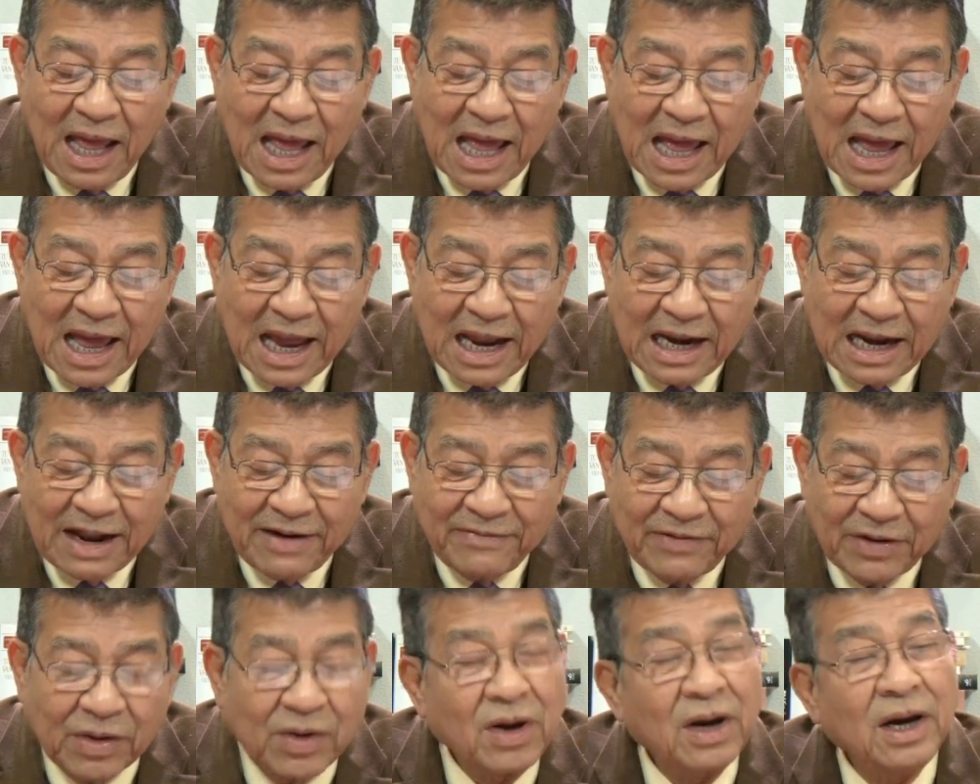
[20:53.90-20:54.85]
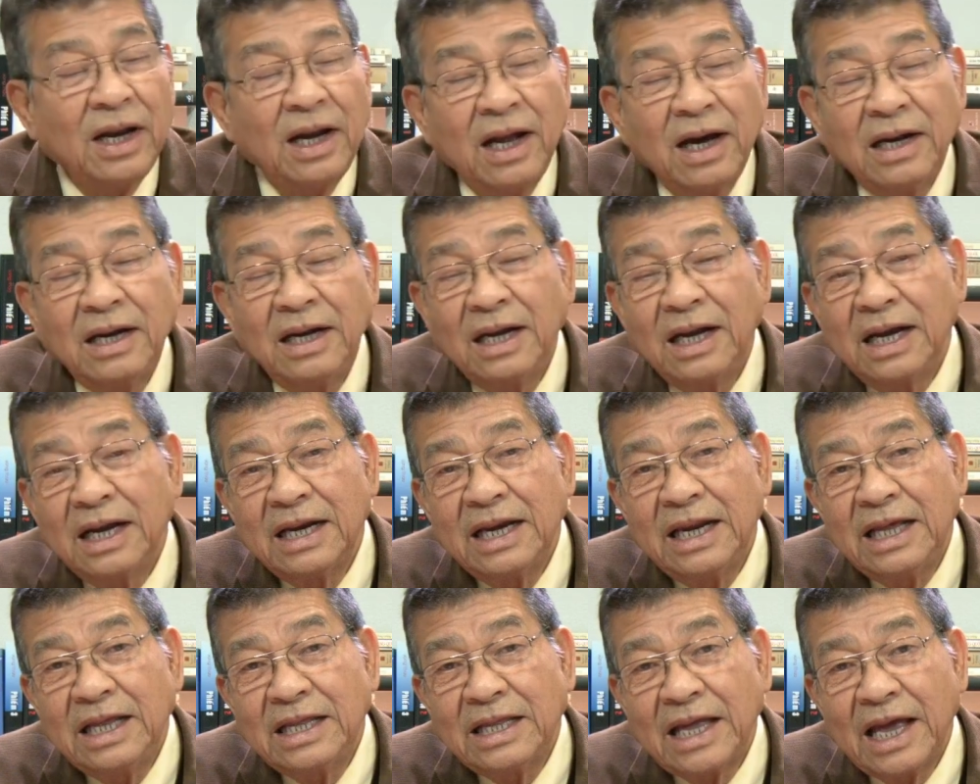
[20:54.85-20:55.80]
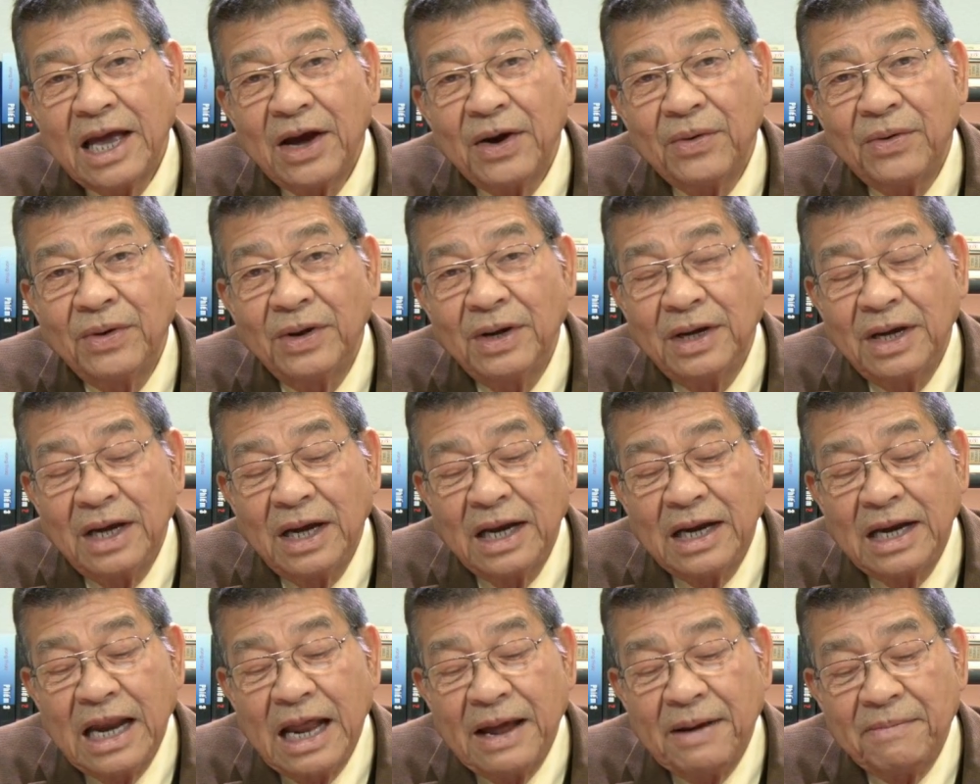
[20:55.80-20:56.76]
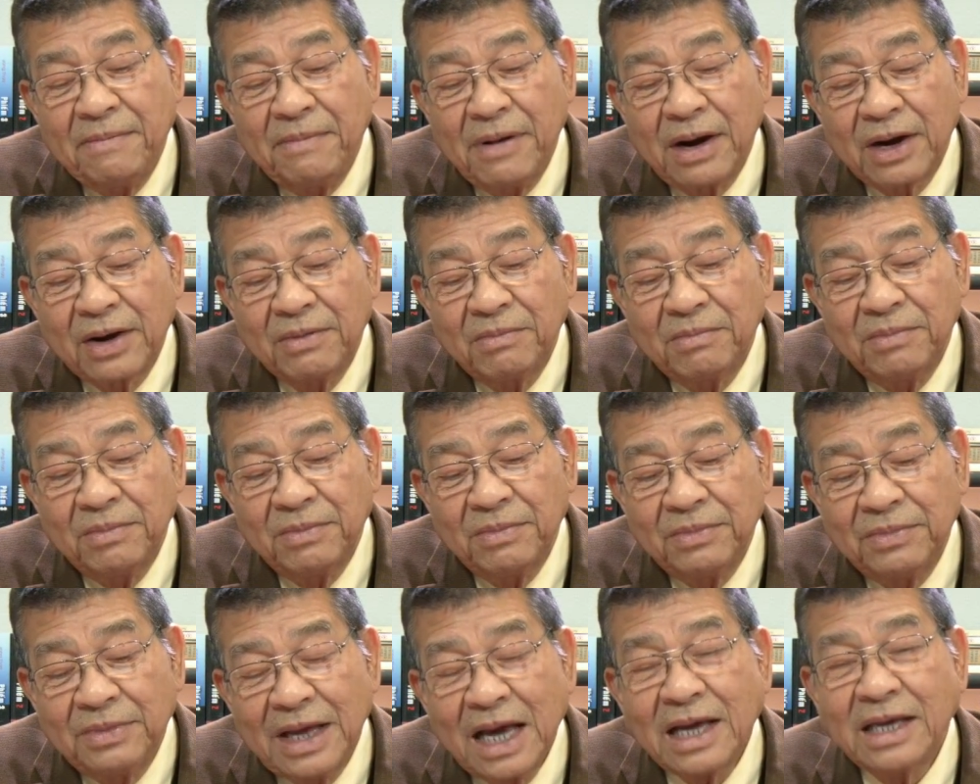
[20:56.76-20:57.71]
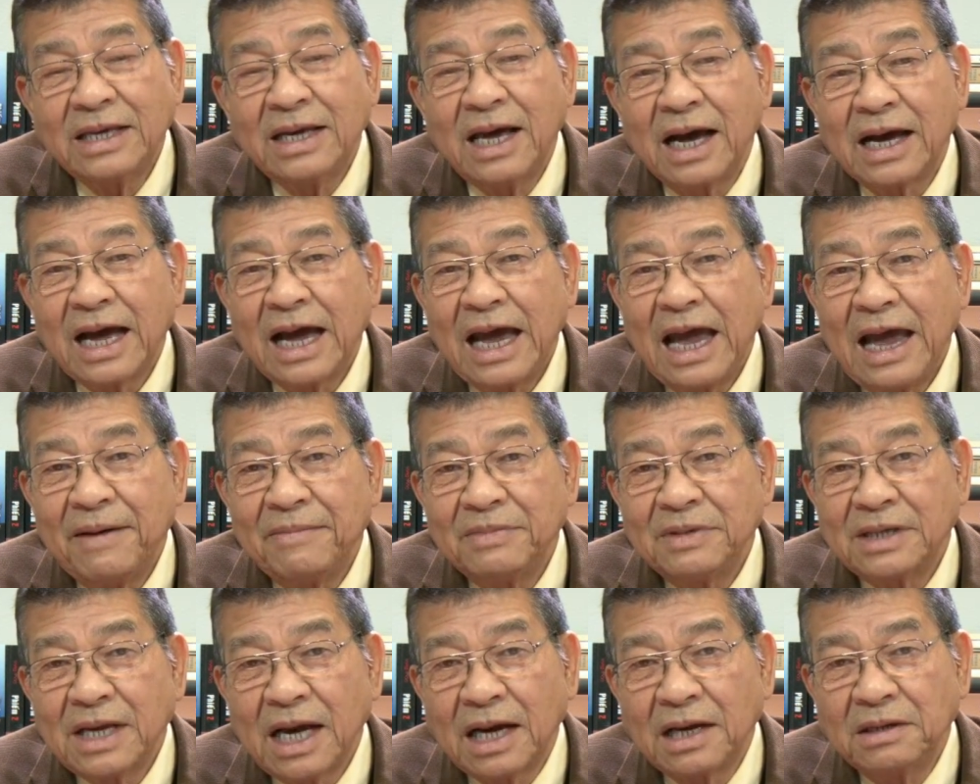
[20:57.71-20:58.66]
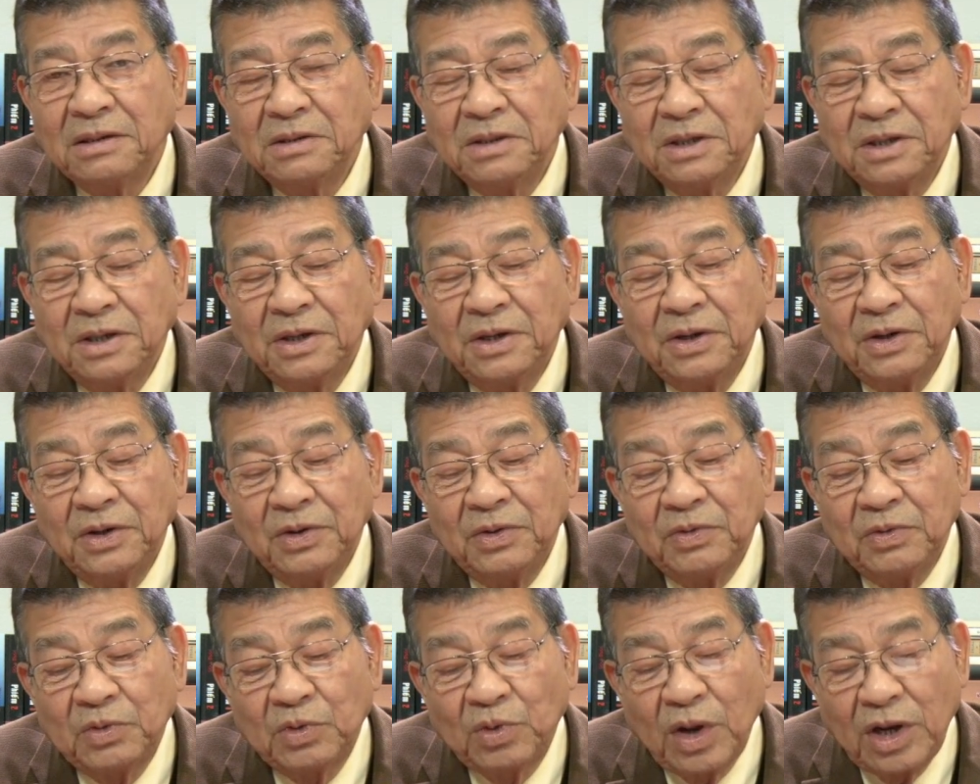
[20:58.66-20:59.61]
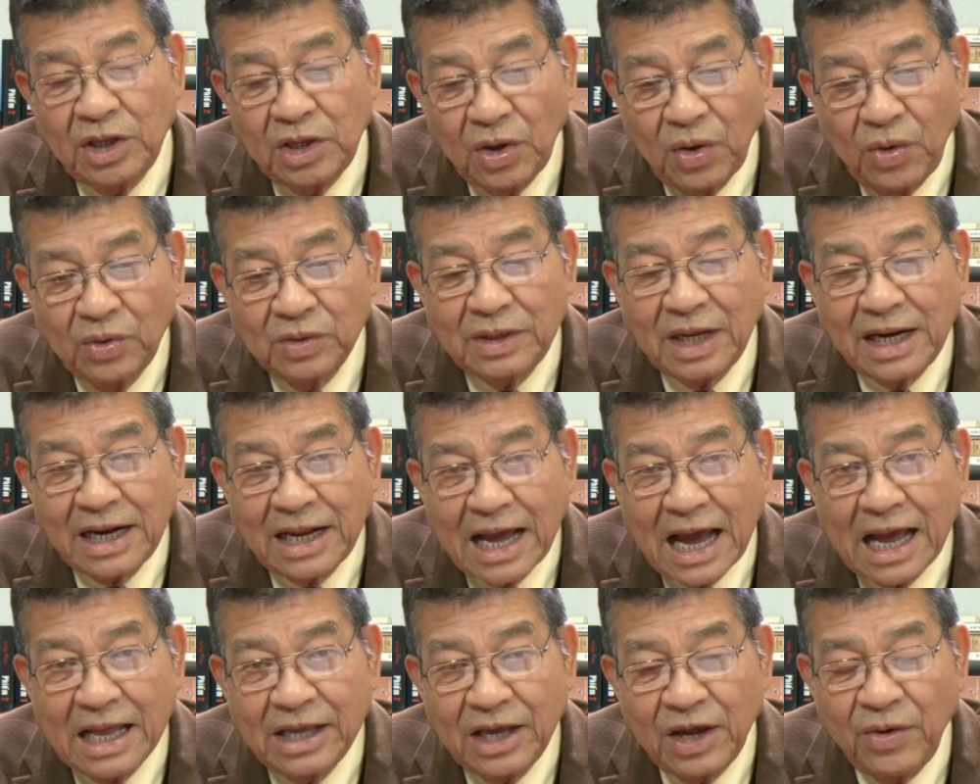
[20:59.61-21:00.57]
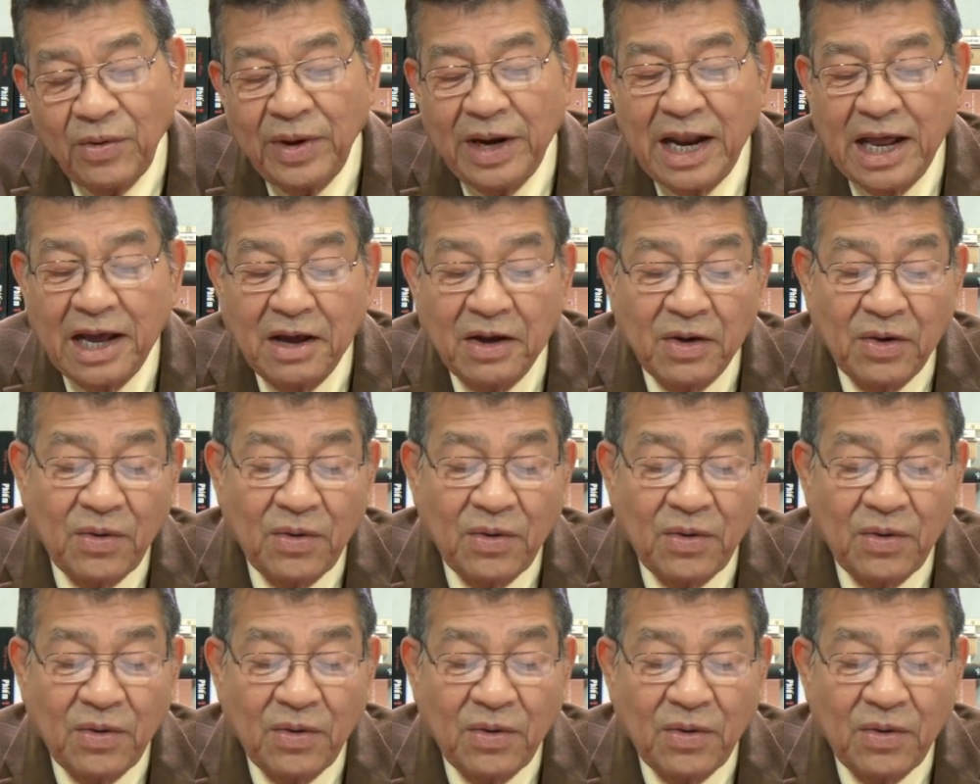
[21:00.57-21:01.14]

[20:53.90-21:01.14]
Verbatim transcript: hai là phải có người lớn đi theo để mà ừ, nhắc nhở các em rằng tuân thủ tất cả những quy định